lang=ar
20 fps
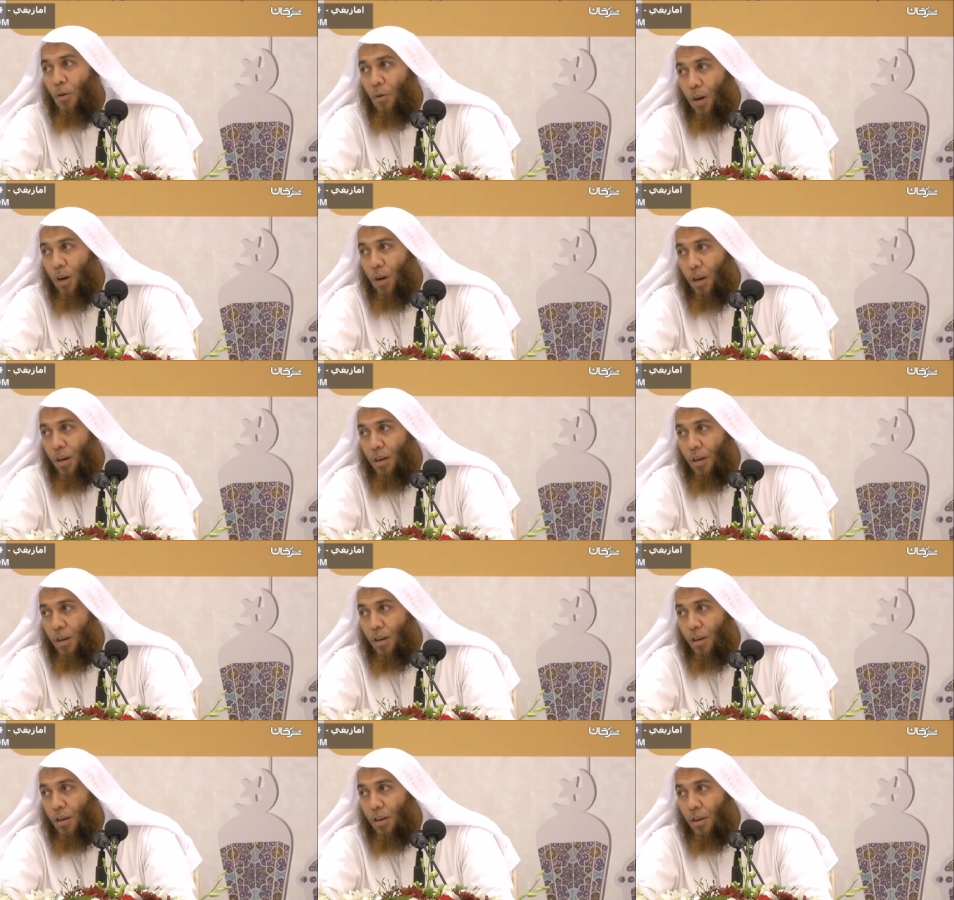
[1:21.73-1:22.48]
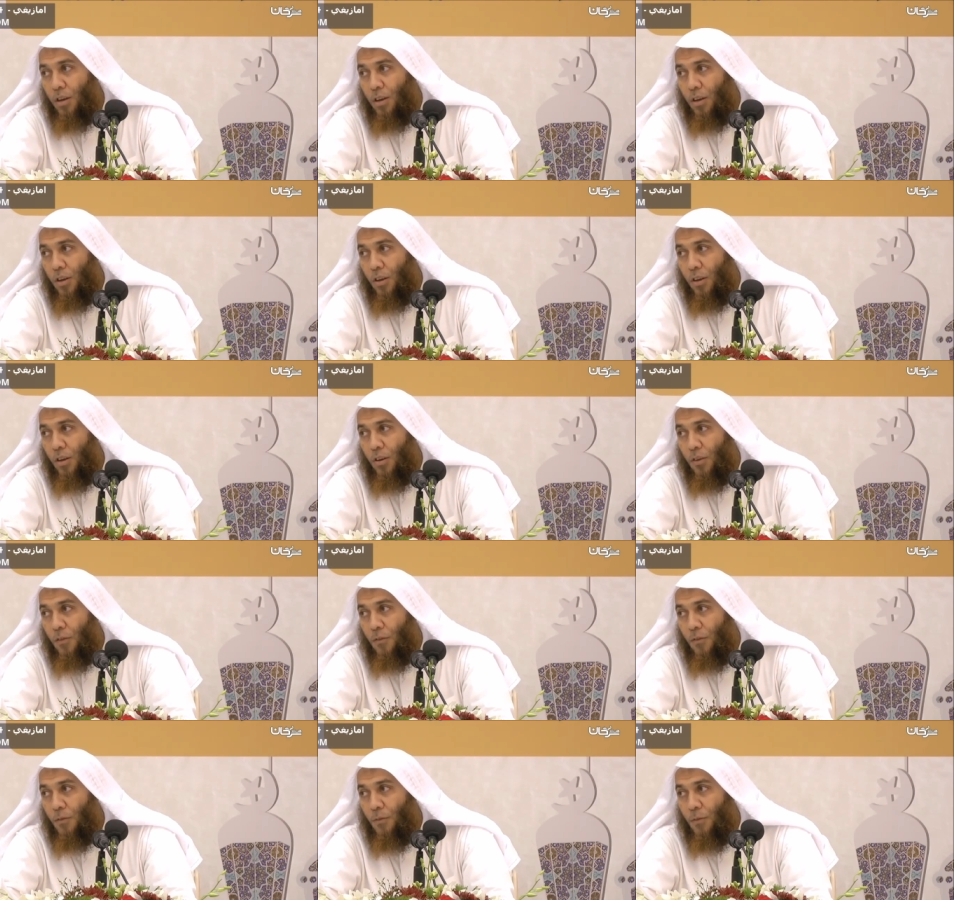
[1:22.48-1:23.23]
الإيمان كله تيني
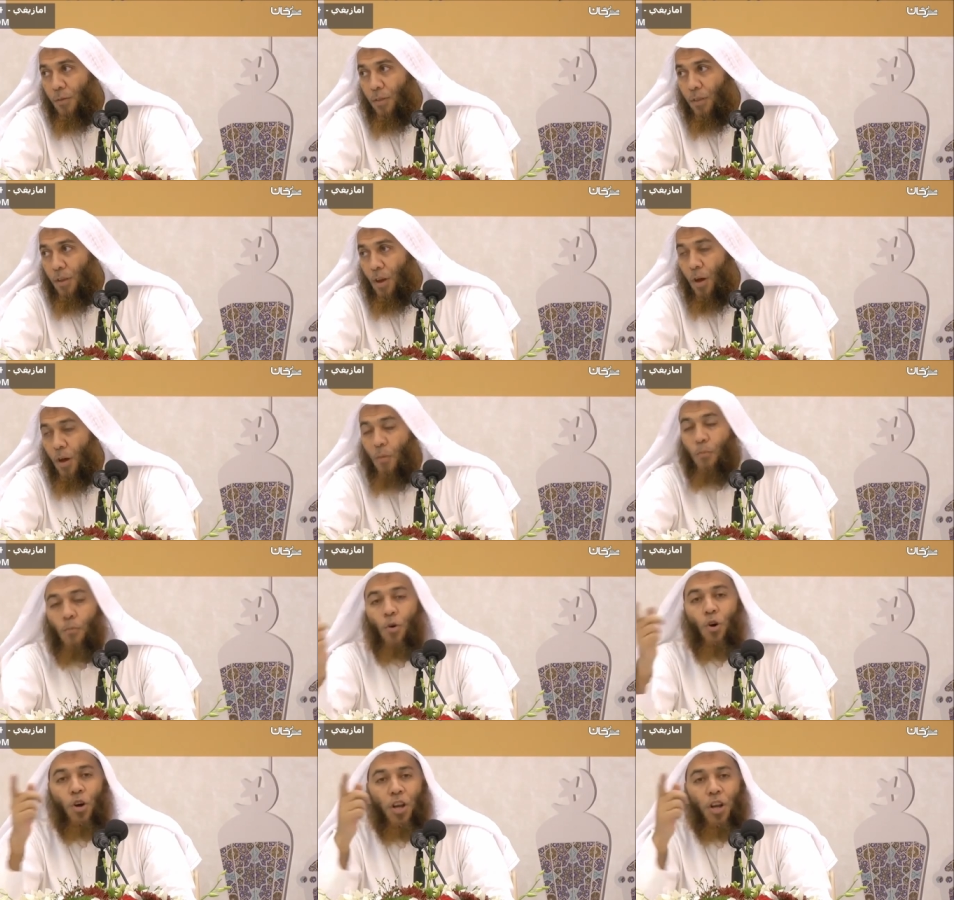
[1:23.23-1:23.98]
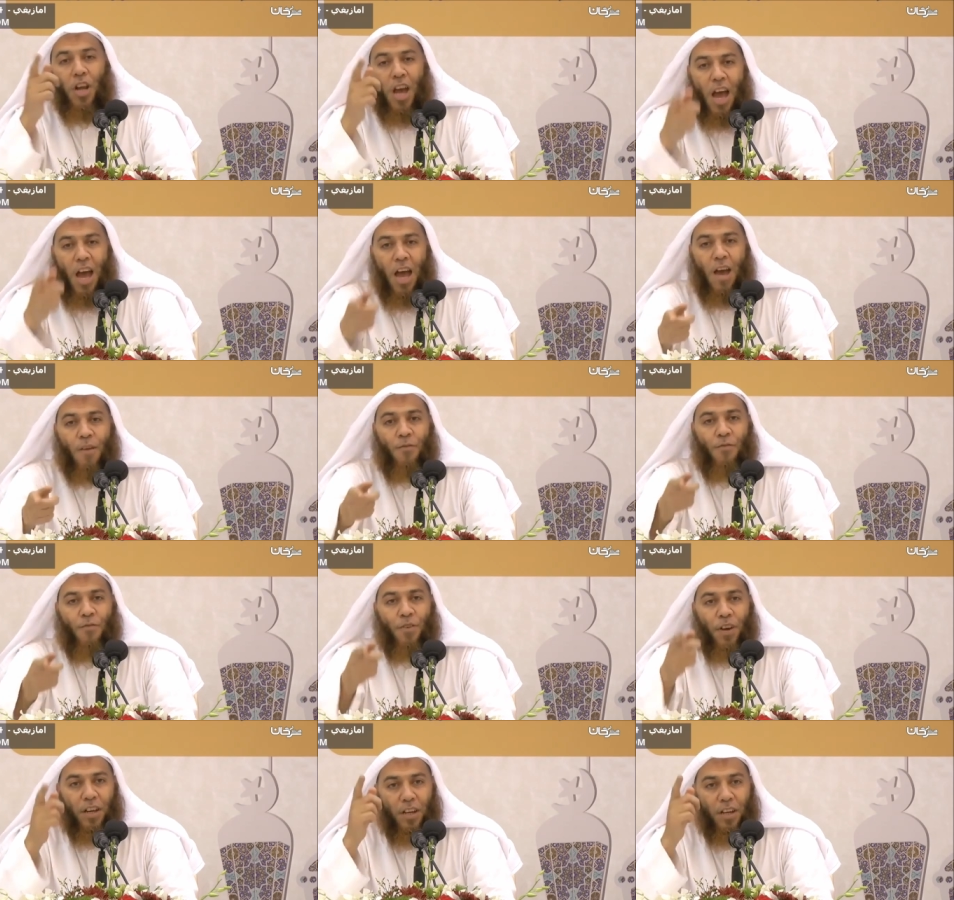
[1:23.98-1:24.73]
سيلسنس ولكن
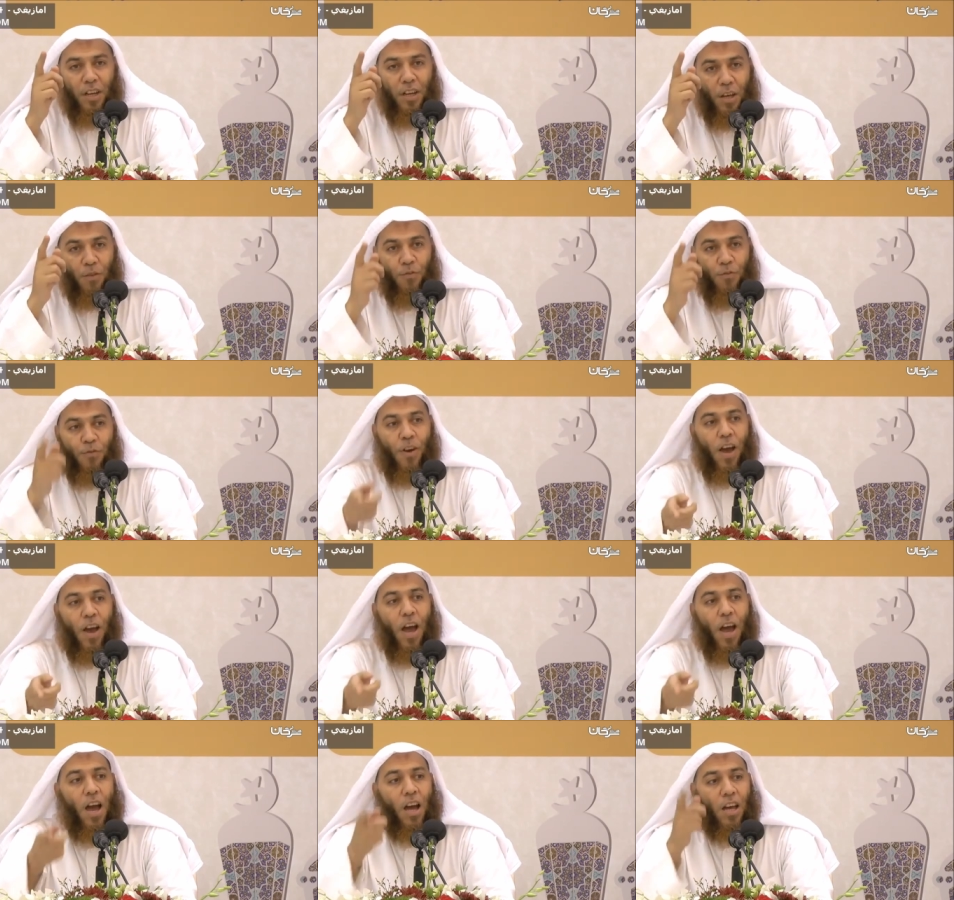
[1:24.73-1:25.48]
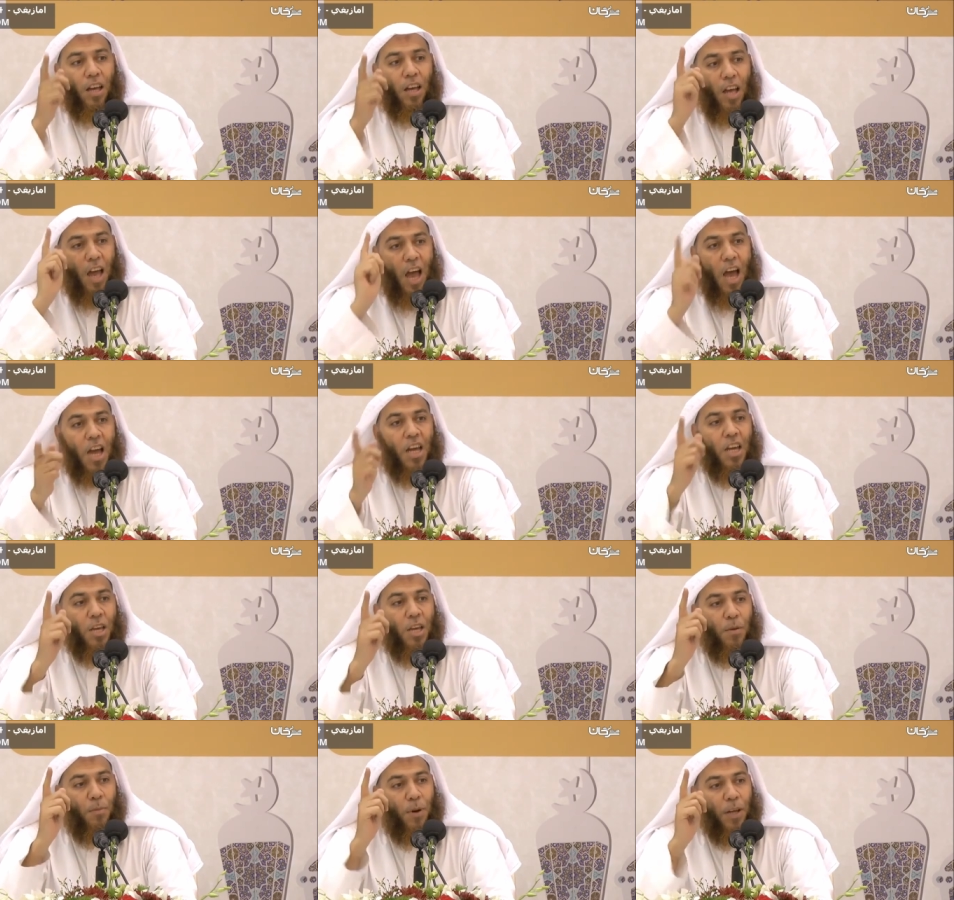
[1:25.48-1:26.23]
ورثت ورثت أتقى
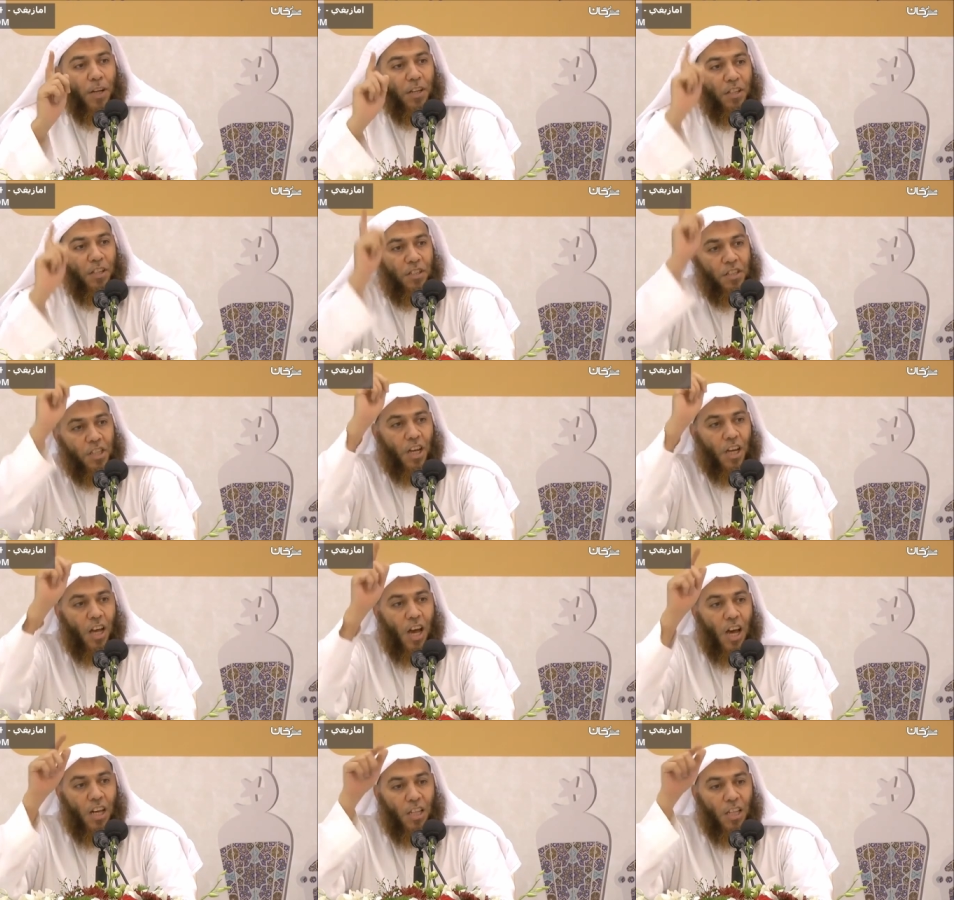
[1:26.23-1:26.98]
القلب نفسه